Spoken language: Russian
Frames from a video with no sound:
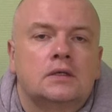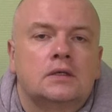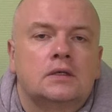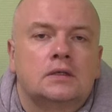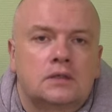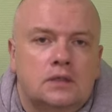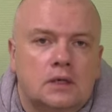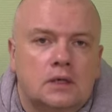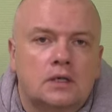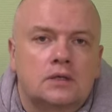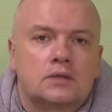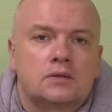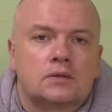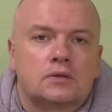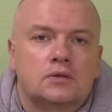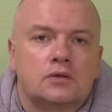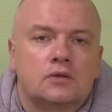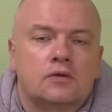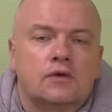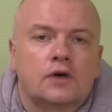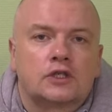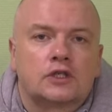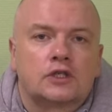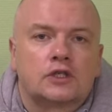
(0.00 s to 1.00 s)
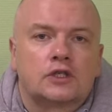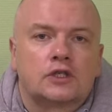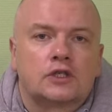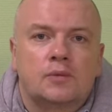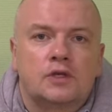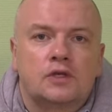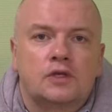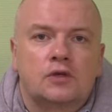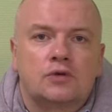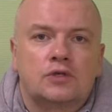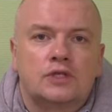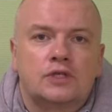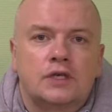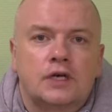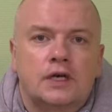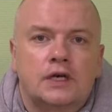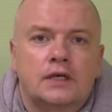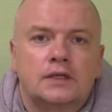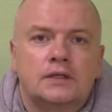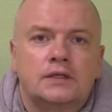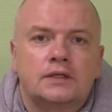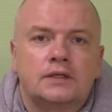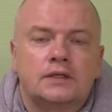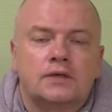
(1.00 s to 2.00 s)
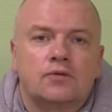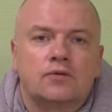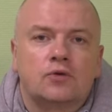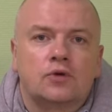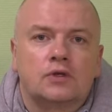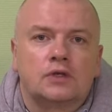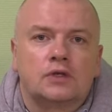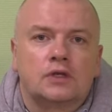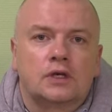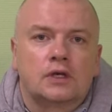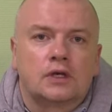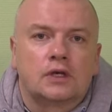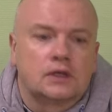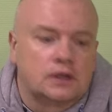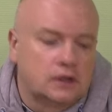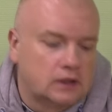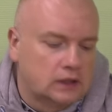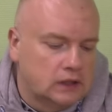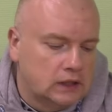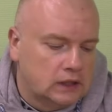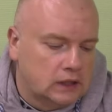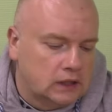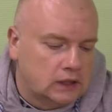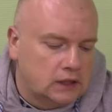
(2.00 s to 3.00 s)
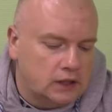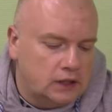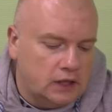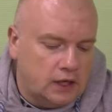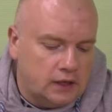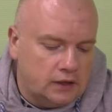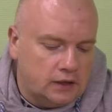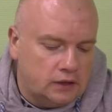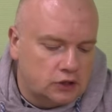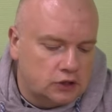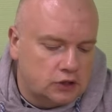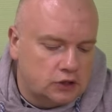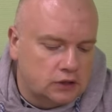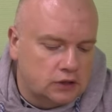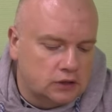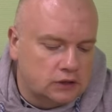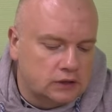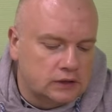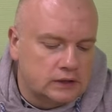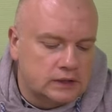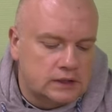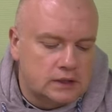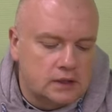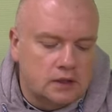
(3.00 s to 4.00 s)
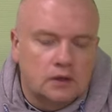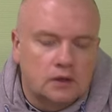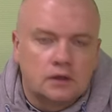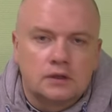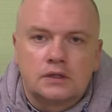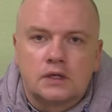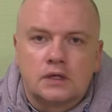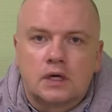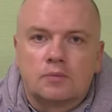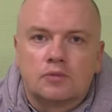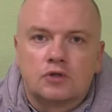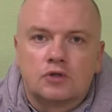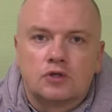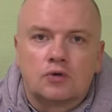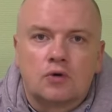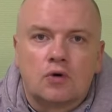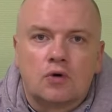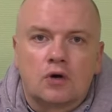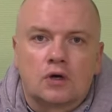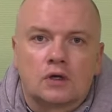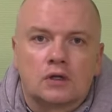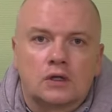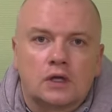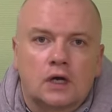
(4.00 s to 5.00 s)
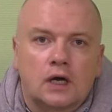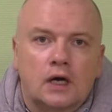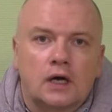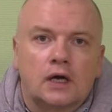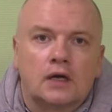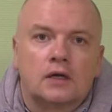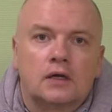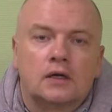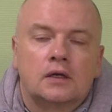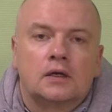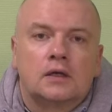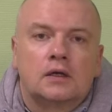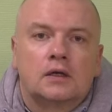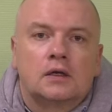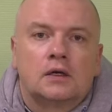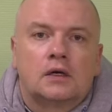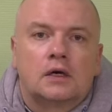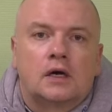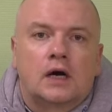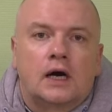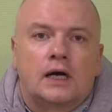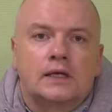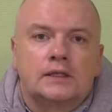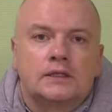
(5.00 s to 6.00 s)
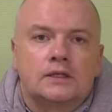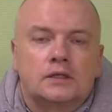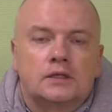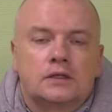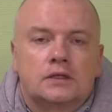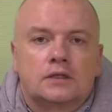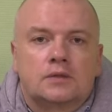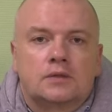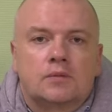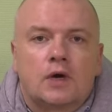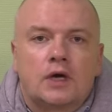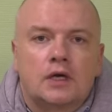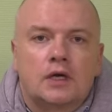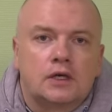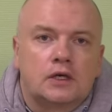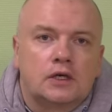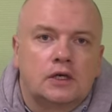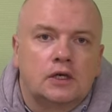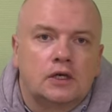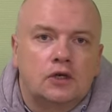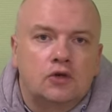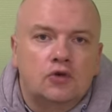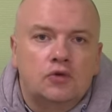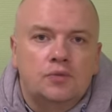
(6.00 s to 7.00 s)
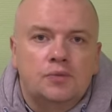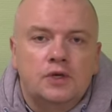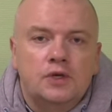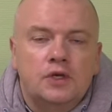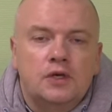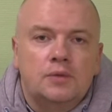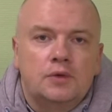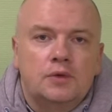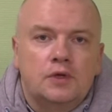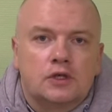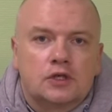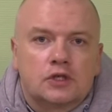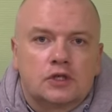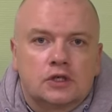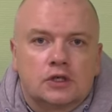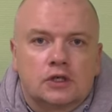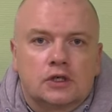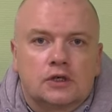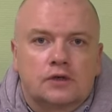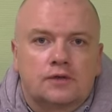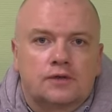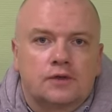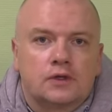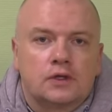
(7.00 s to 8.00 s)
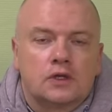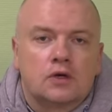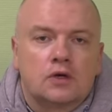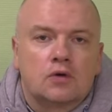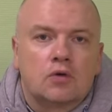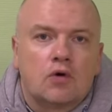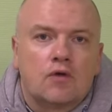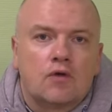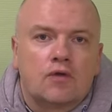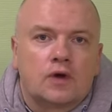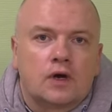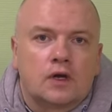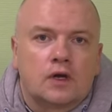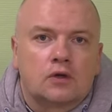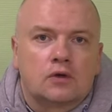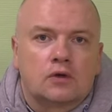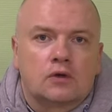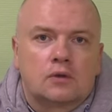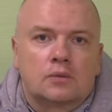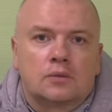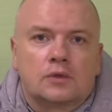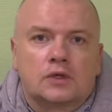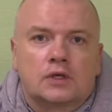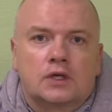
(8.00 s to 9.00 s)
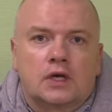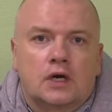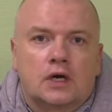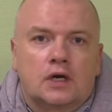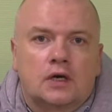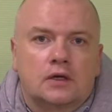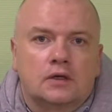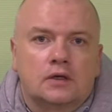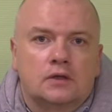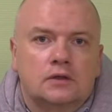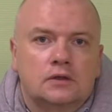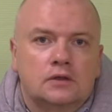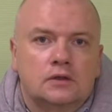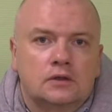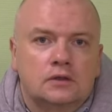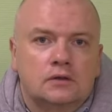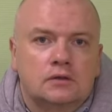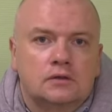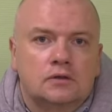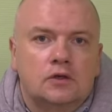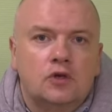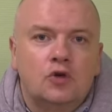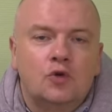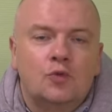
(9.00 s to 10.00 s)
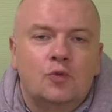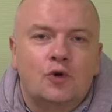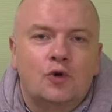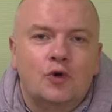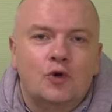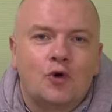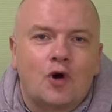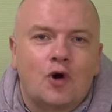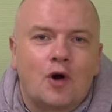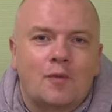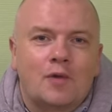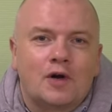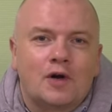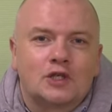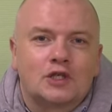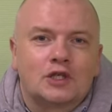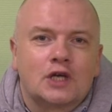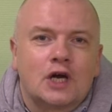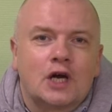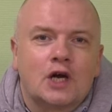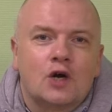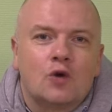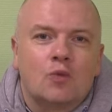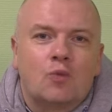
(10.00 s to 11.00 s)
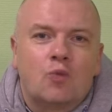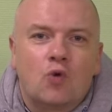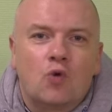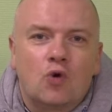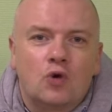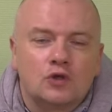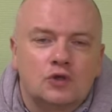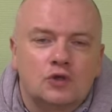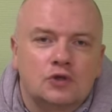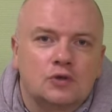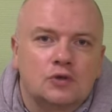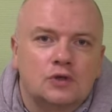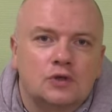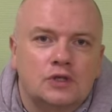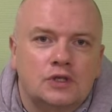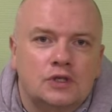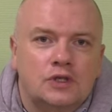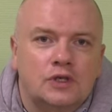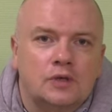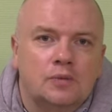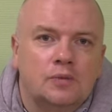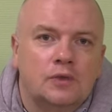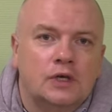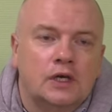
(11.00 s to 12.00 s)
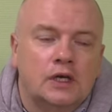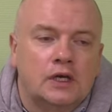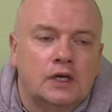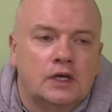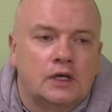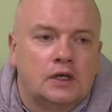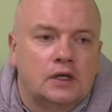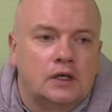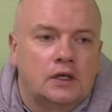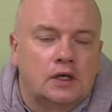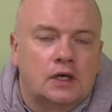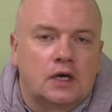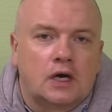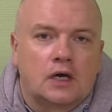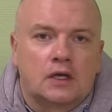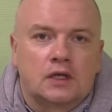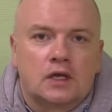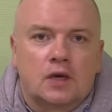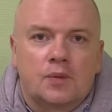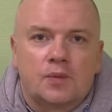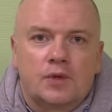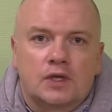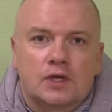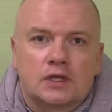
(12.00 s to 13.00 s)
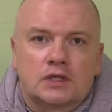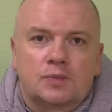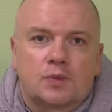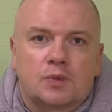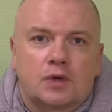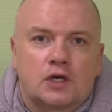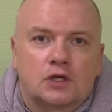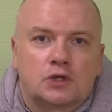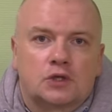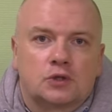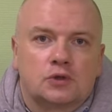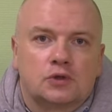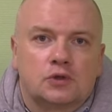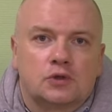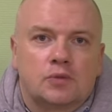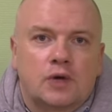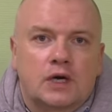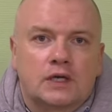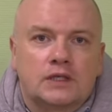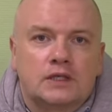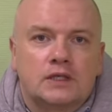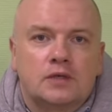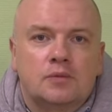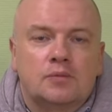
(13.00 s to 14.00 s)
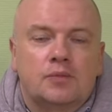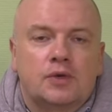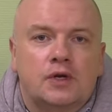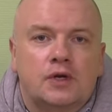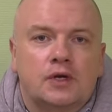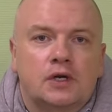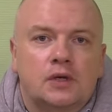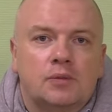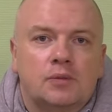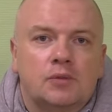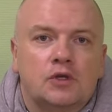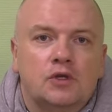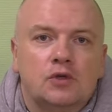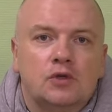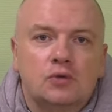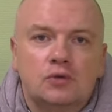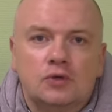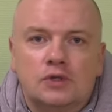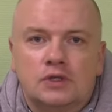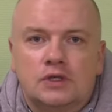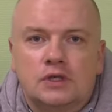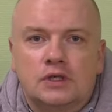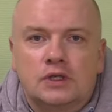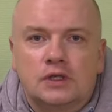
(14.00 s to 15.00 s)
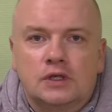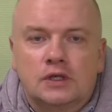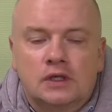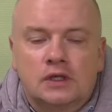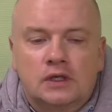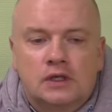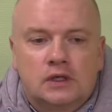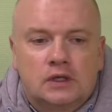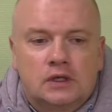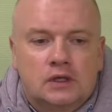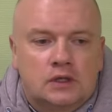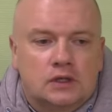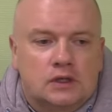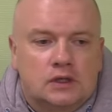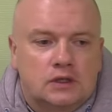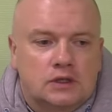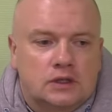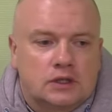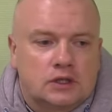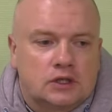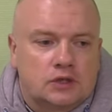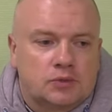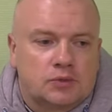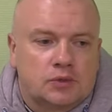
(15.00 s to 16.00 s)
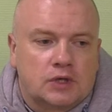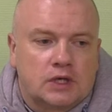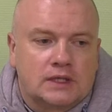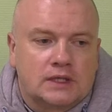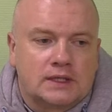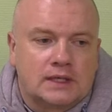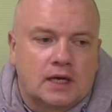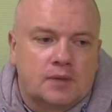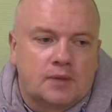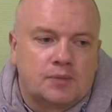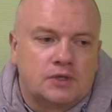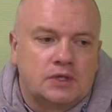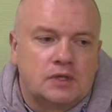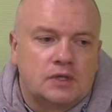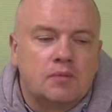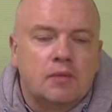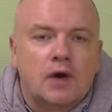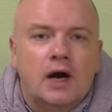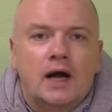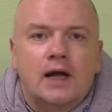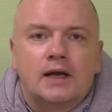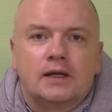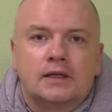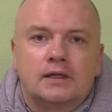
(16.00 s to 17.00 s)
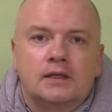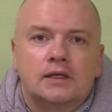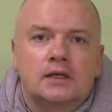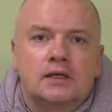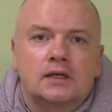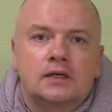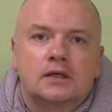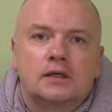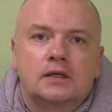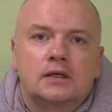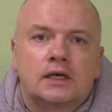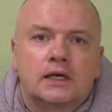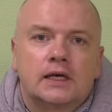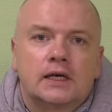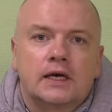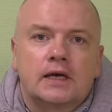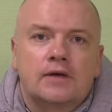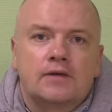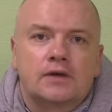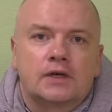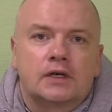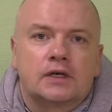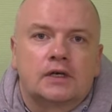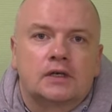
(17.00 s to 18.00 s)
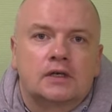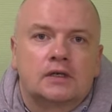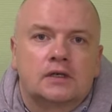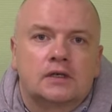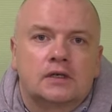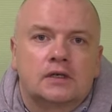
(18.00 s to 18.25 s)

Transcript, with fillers: Здравствуйте, уважаемые друзья! Сегодня я решил сделать обзор на один из моих любимейших фидеров, которым я люблю, обожаю, пользуюсь им. И когда меня спрашивают, Максим, порекомендуйте, э, скажем так, оптимальный хэвик